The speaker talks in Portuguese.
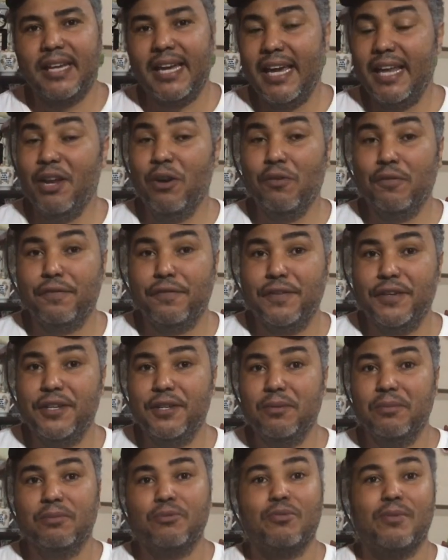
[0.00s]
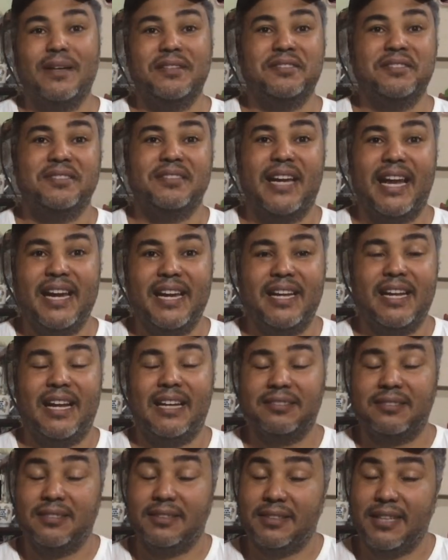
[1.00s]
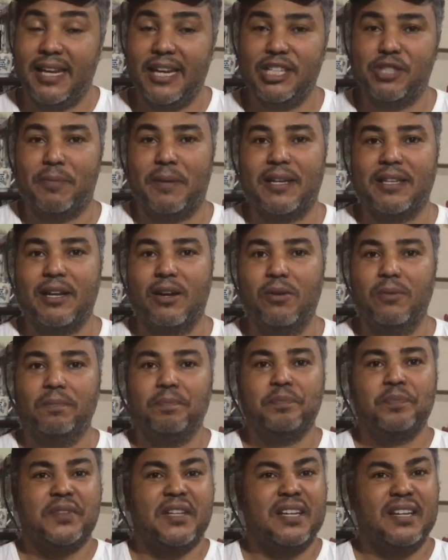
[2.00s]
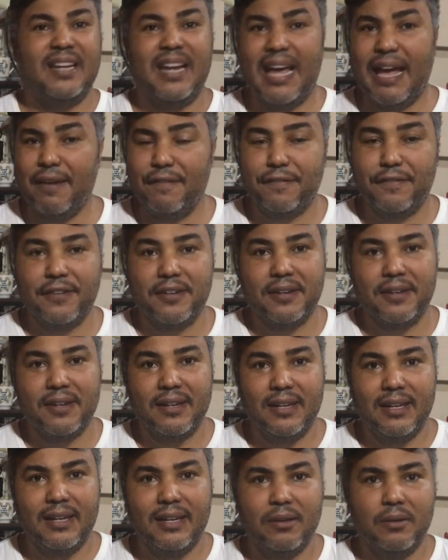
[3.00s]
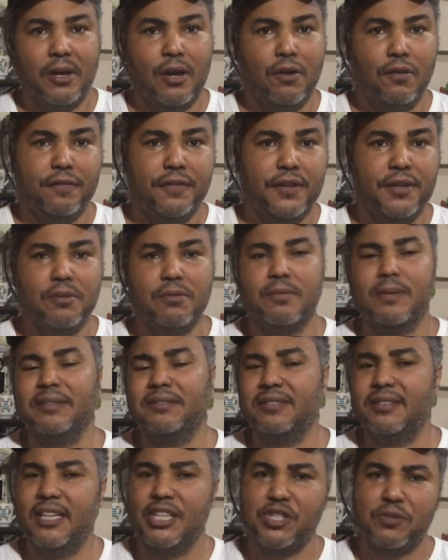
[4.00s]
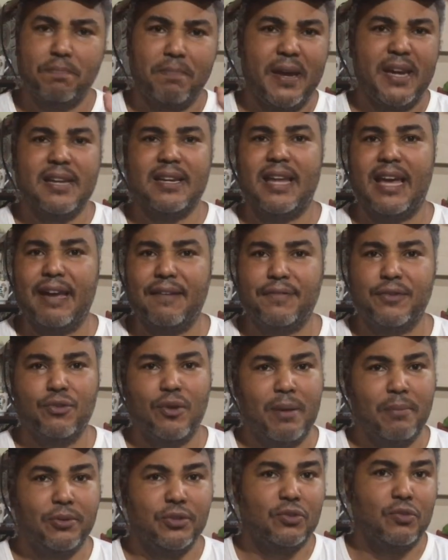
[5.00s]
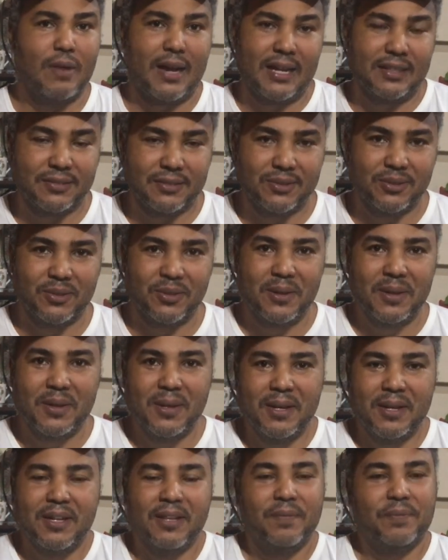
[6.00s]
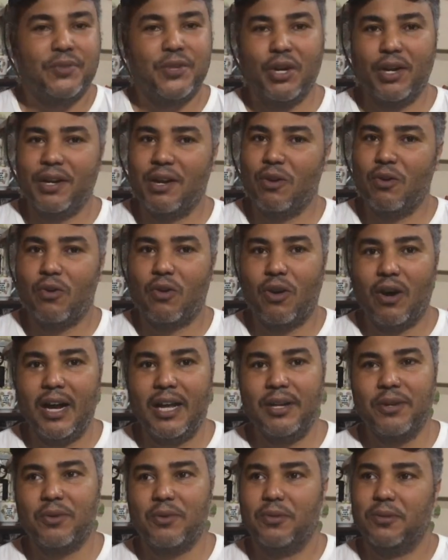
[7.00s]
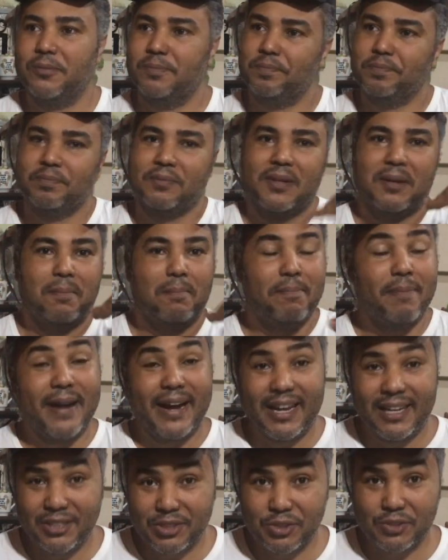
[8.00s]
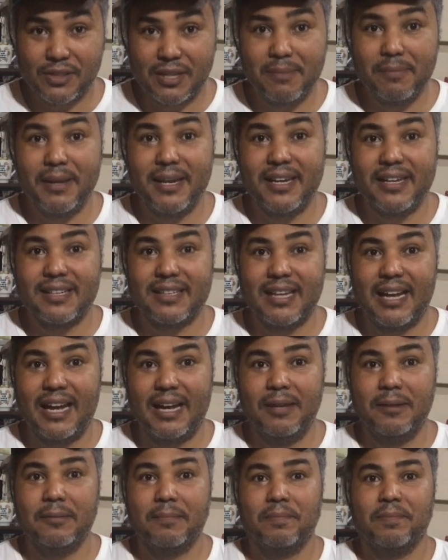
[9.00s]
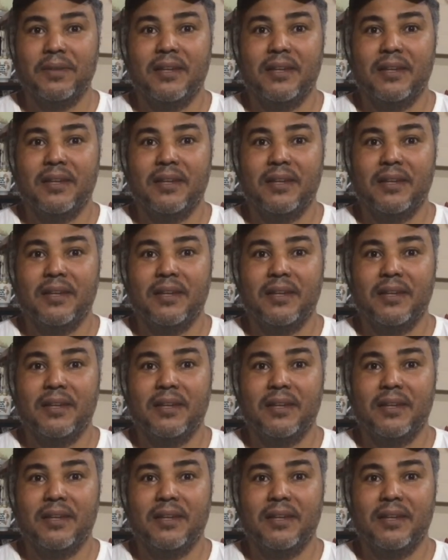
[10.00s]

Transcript: ele é um vinho com acidez, acidez perdão, leve. É um vinho com acidez bem leve, não é muito ácido. Teor alcoólico baixo também, tá?